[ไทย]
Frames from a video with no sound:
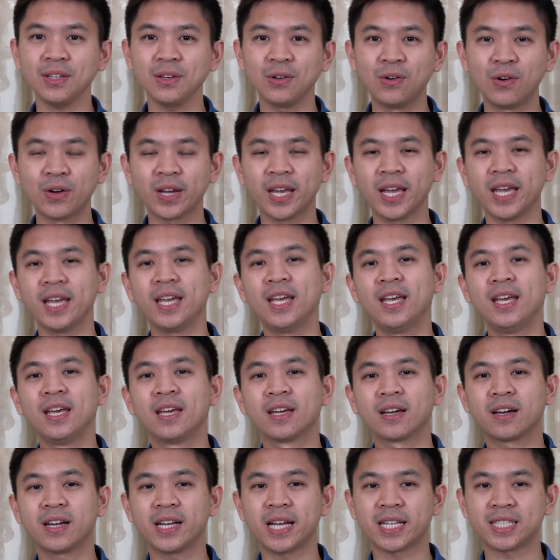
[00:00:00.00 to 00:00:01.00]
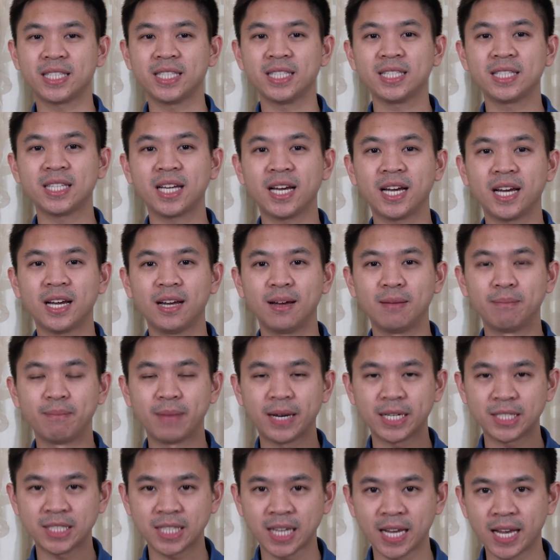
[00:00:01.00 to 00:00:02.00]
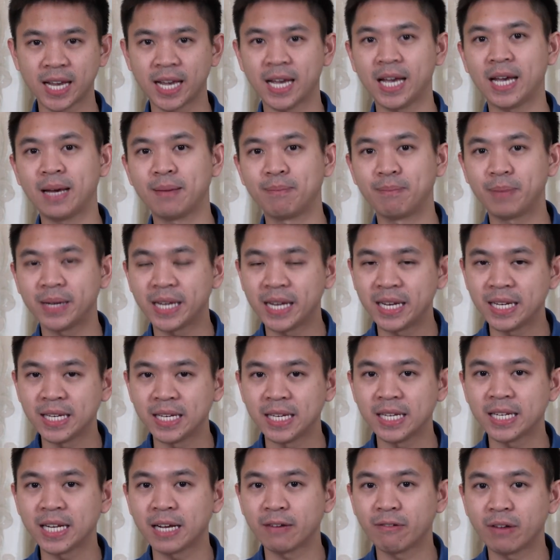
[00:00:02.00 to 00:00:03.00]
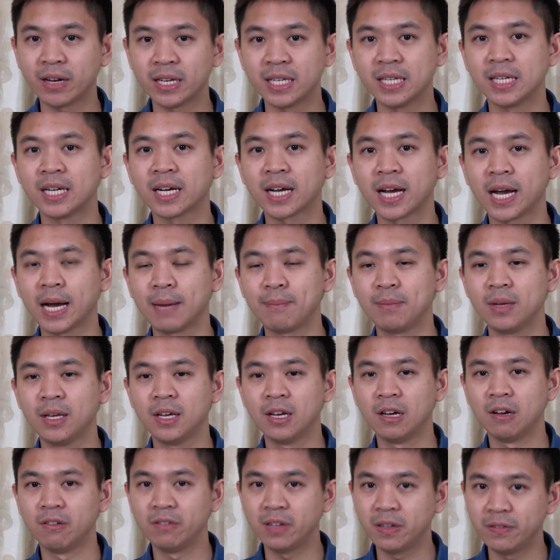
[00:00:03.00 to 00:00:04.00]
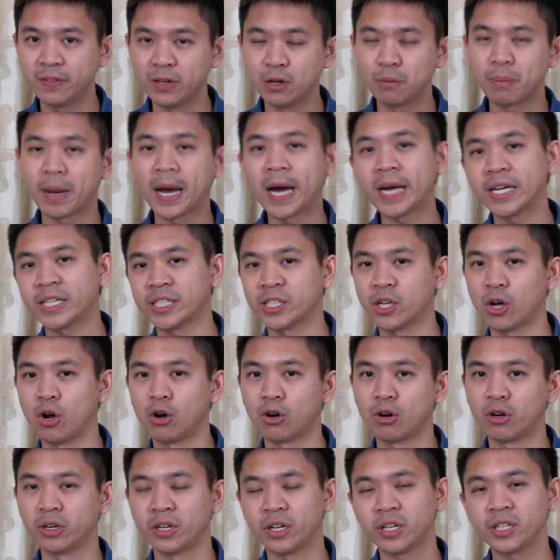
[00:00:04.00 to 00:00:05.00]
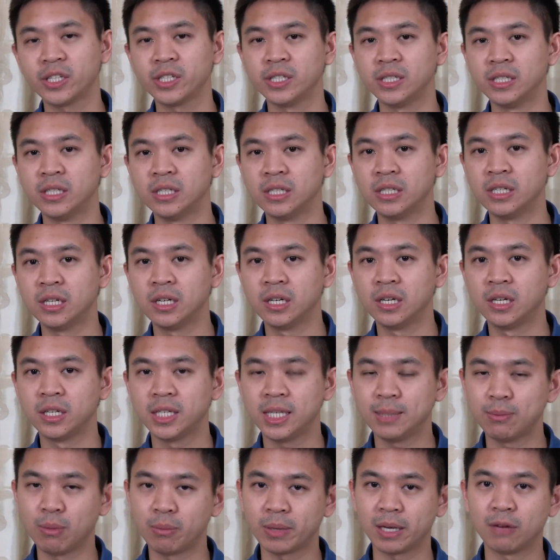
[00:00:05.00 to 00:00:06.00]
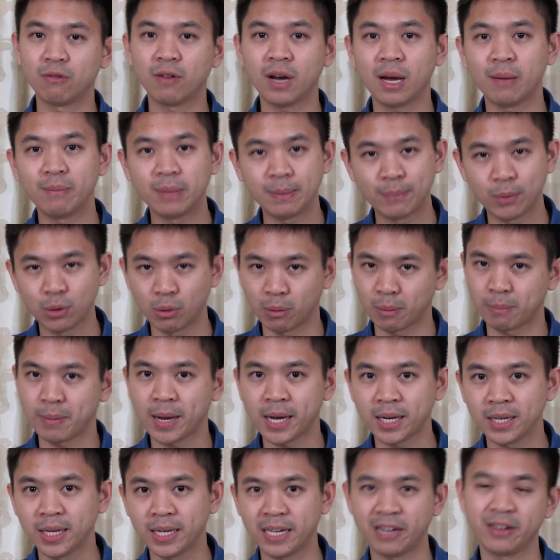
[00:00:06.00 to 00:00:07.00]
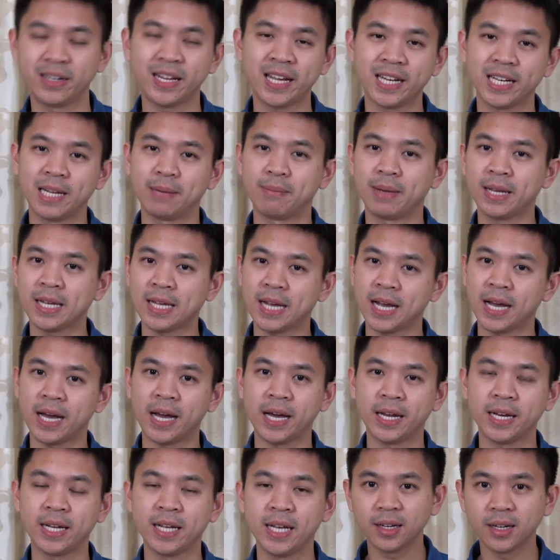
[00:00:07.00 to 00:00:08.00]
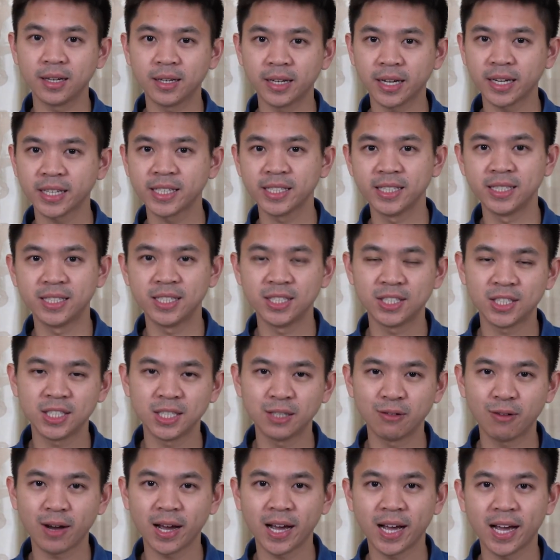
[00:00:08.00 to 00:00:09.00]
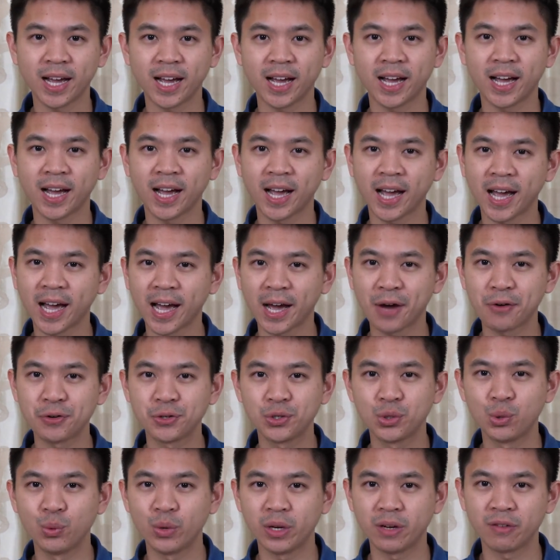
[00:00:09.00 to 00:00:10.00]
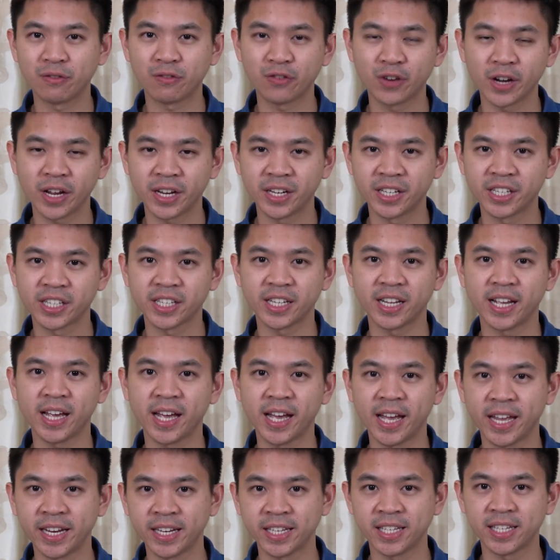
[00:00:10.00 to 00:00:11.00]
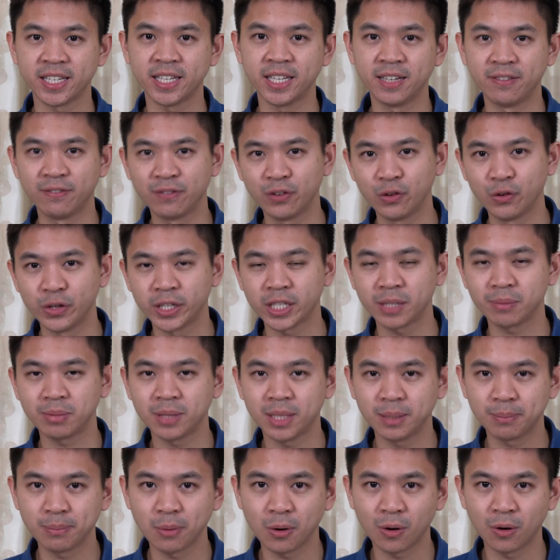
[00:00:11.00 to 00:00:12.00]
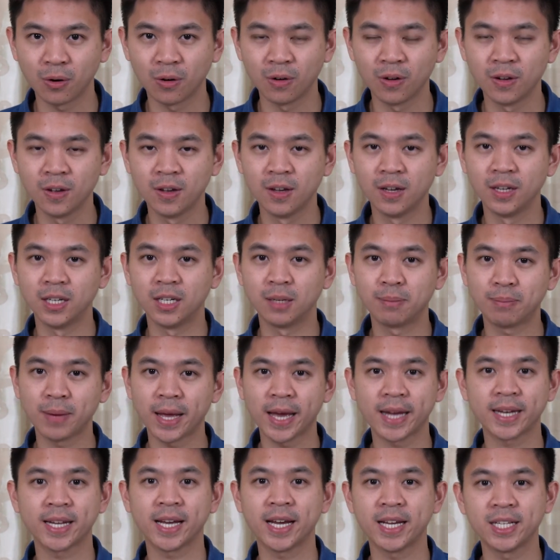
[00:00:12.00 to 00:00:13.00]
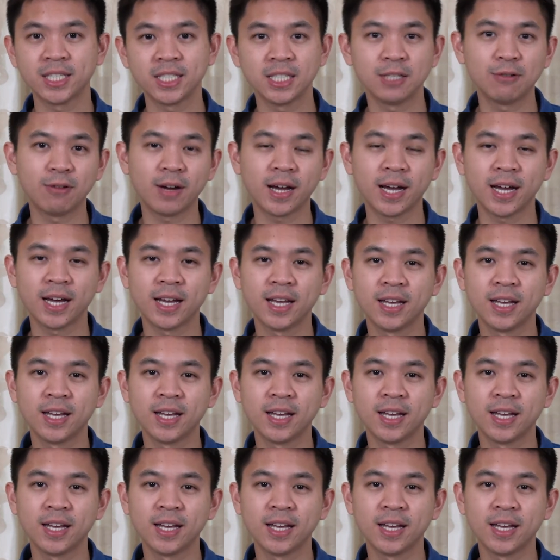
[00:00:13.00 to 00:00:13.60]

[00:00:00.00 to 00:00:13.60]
โอเคก็อยากที่จะมาแชร์ประเด็นนี้ในวันนี้นะครับรีวิวพาร์ทสองของหนังสือที่ผมคิดว่ามีประโยชน์มากเลยแล้วแนะนำให้อ่านหนังสือที่ชื่อว่า How to Win Friends and Influence People หรือแปลไทยชื่อว่า